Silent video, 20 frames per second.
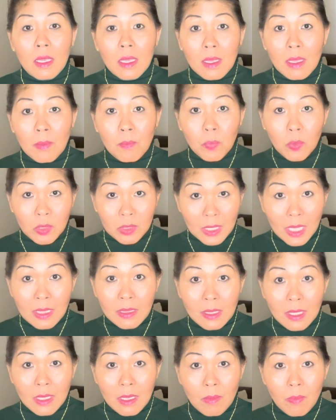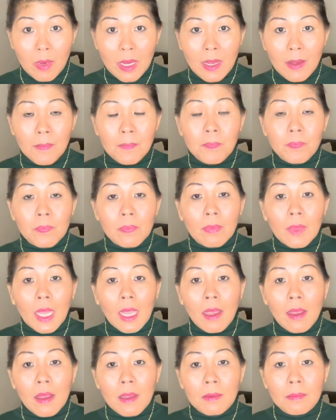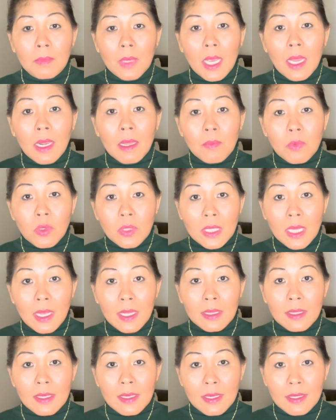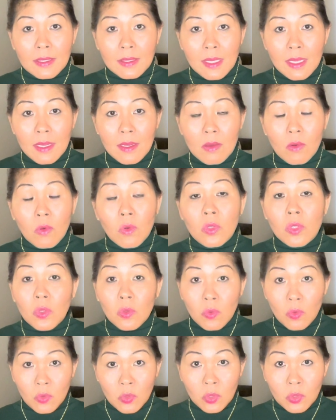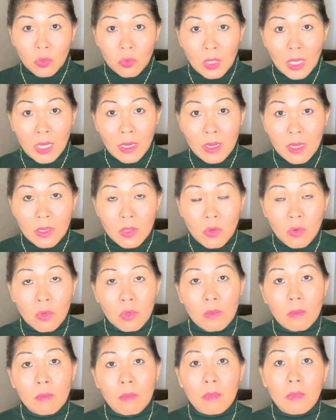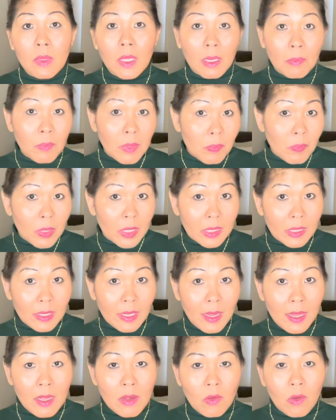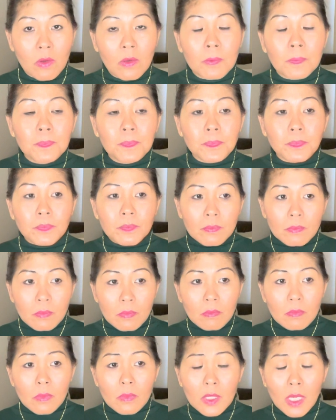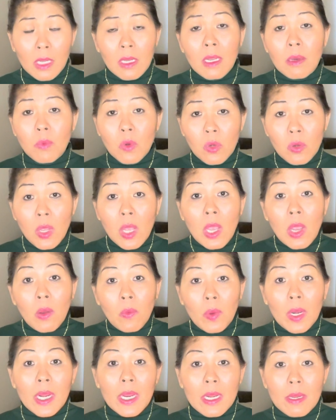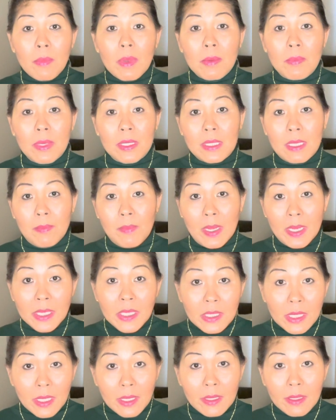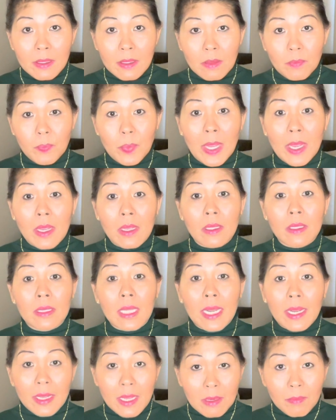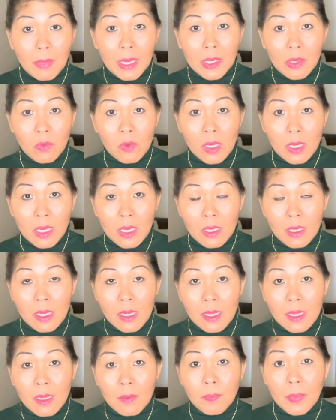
importante 'di ba um, alam ko sa atin kasi usong-uso talaga yung nagbe-birthday, no? Alam mo, wala namang masama dyan pag talagang mayroon kang uh,